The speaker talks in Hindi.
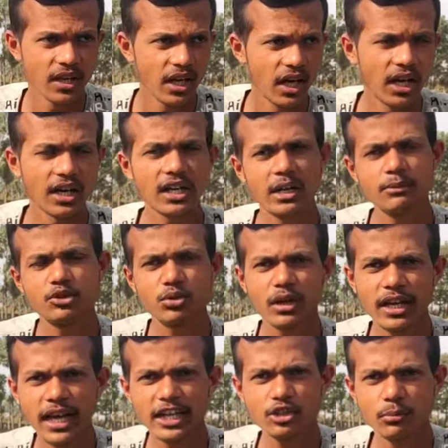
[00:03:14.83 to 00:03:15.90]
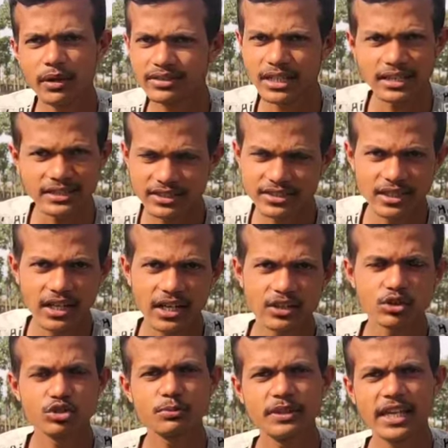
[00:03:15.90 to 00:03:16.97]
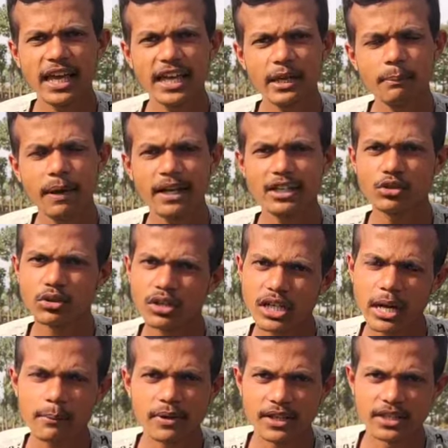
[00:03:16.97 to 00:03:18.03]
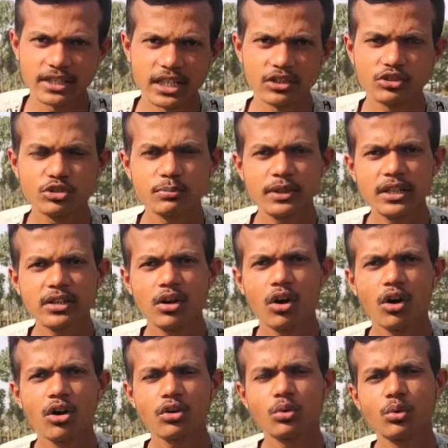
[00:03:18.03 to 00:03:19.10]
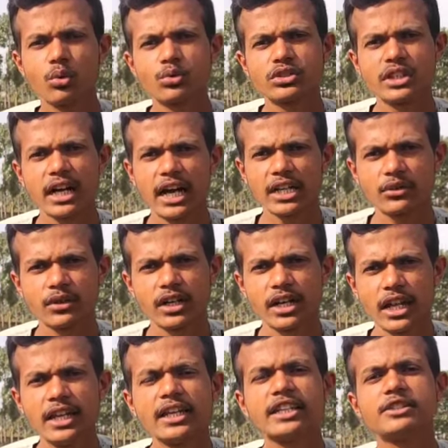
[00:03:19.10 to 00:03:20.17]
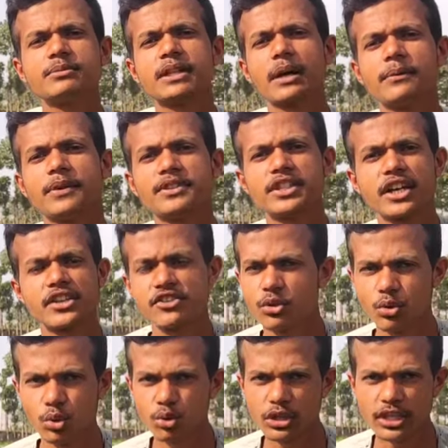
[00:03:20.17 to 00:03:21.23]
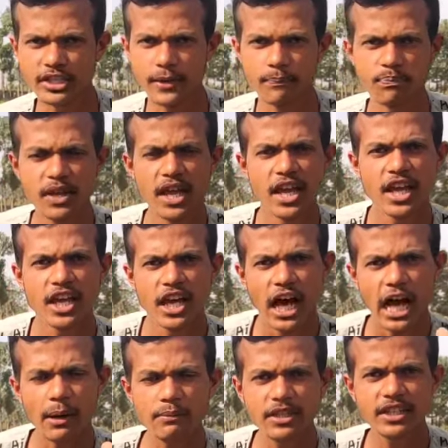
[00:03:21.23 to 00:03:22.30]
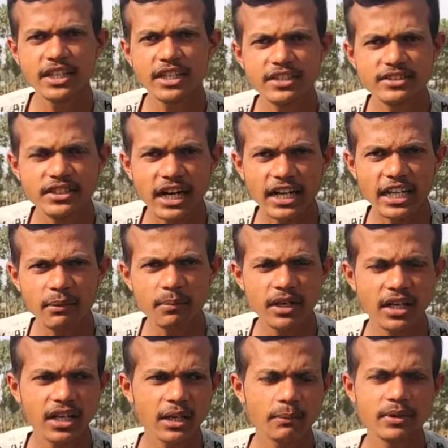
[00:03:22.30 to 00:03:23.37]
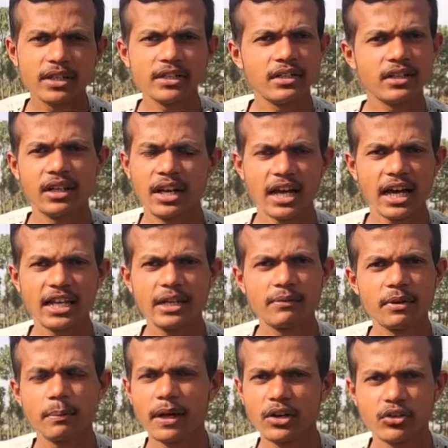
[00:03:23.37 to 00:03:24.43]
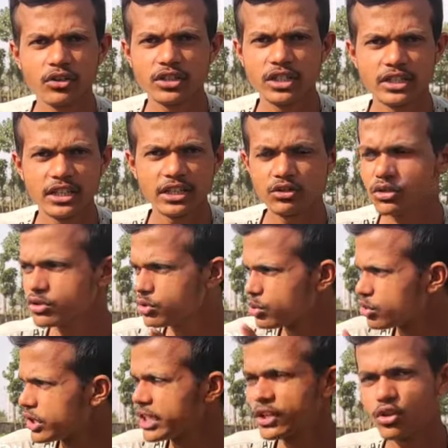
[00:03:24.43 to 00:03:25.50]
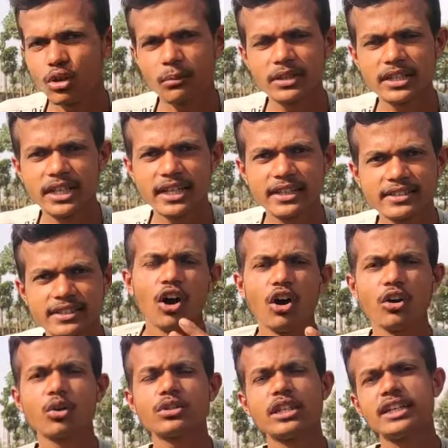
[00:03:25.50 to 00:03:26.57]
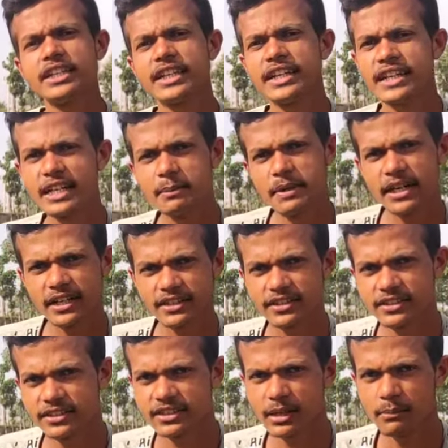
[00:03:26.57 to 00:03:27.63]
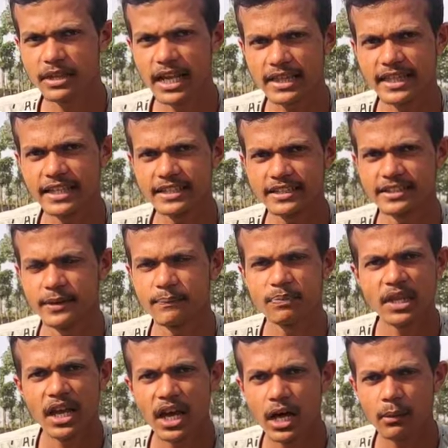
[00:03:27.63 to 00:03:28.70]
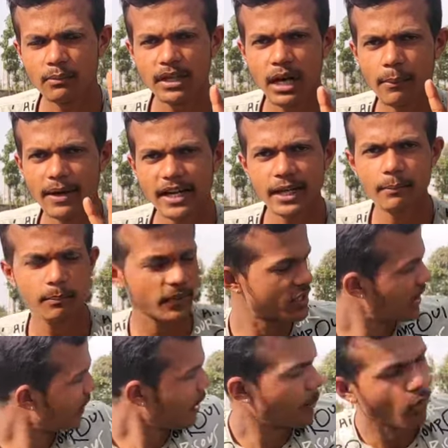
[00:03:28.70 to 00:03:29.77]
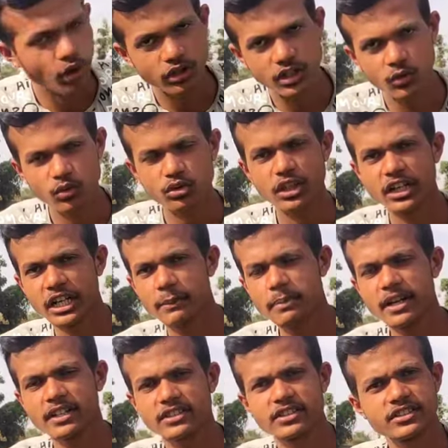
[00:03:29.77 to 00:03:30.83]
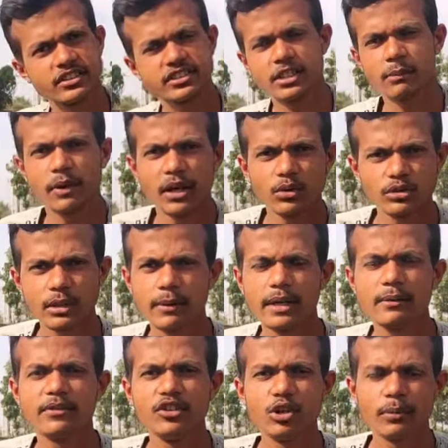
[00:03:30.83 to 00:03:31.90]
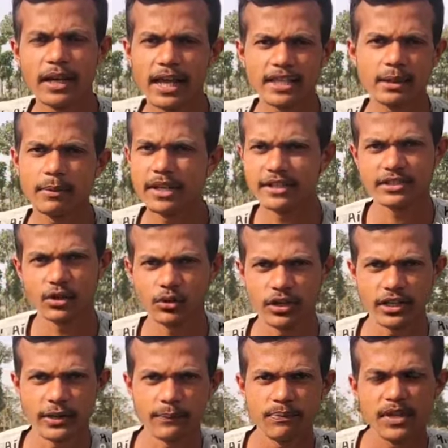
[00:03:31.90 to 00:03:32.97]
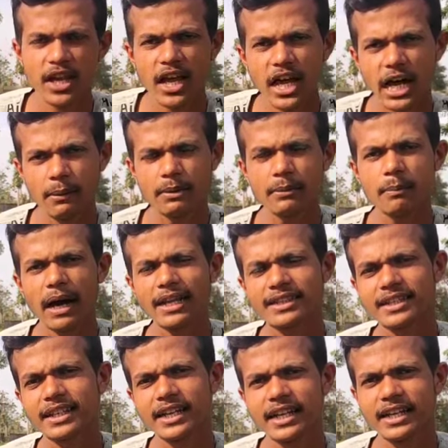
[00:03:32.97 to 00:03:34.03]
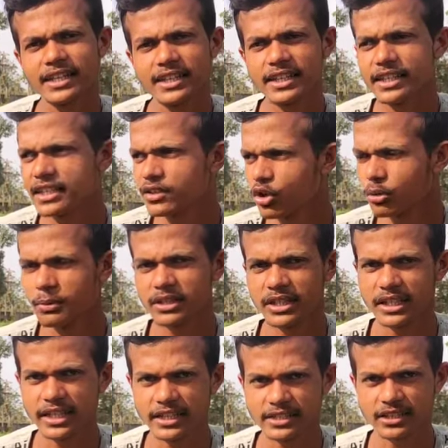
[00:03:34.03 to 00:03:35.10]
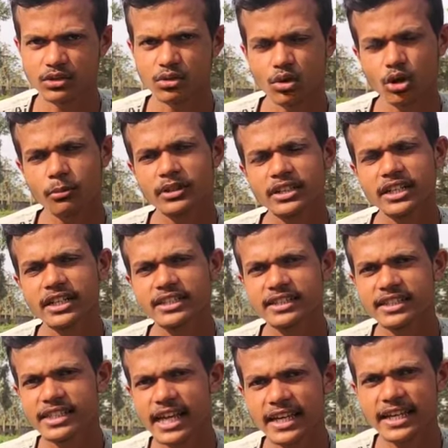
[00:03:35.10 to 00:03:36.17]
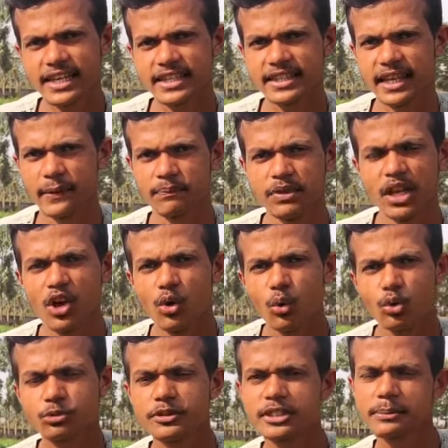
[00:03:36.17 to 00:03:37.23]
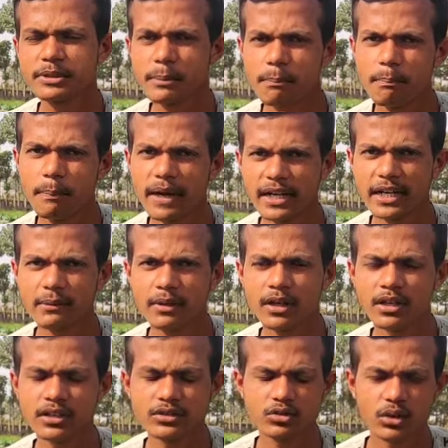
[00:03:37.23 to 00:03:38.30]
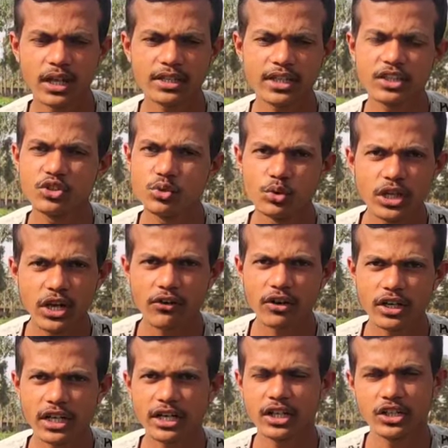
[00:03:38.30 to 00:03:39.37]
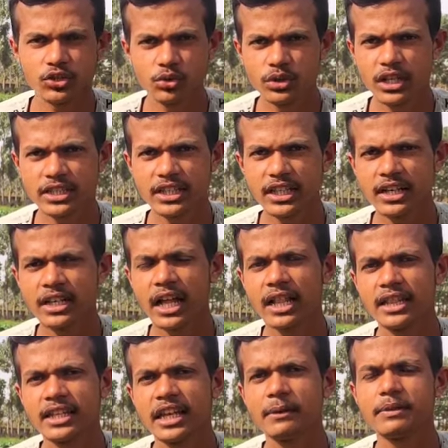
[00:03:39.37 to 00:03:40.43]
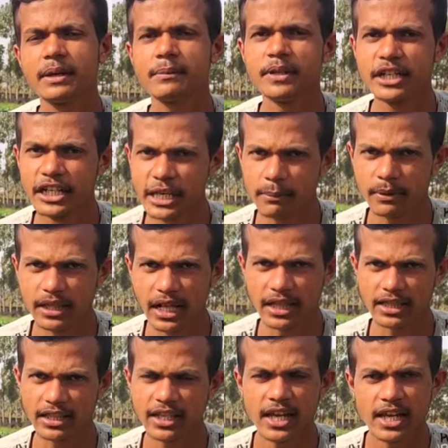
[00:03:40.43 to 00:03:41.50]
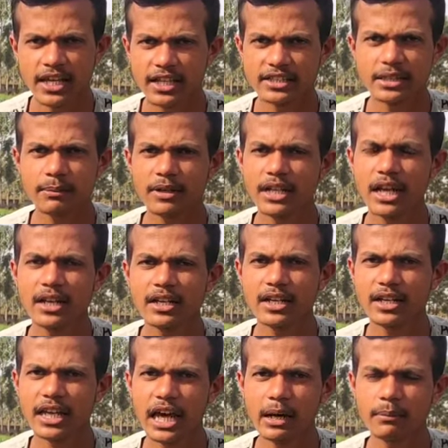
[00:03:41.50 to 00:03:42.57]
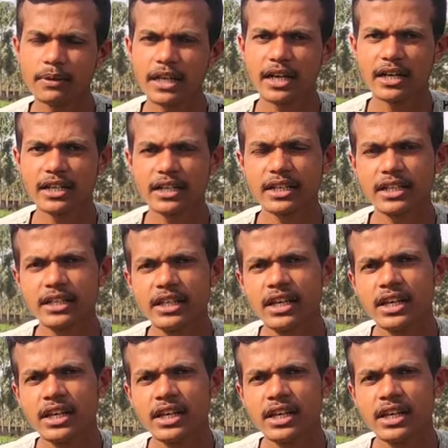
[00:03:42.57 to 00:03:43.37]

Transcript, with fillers: अगर हम इसको लगाएं तो बरसात का सीज़न है तो इसमें क्या है कि पानी तो ख़राब कर देता है तो इसमें और कौन कौन सा खाद वगैरह डालें कि इसमें काफ़ी अच्छा खासा ग्रोथ आ जाए आप देखिए स्टार्टिंग पर अगर अपने लगा लिए फिर पानी उन्हें दे दिया तो ये तो देखिए नॉर्मल तरीके से है होता है देखिए ड्रीप इरीगेशन सिस्टम भी रहता है जैसे हमने हमारा एक पिछले वाला प्लॉट था वो था ड्रीप इरीगेशन सिस्टम वाला उसके मैंने वीडियो बनाया था हमारे किसानों के लिए अभी बात कर रहे हैं देखिए नॉर्मल तरीके से तो नॉर्मल तरीके से क्या किया जाता है उसमें सबसे बेटर जो रहता है यूरिया वगैरह यूरिया दे डाल दें आप या फिर डी डाल दें ये सब का डाल करके आप क्या करें कि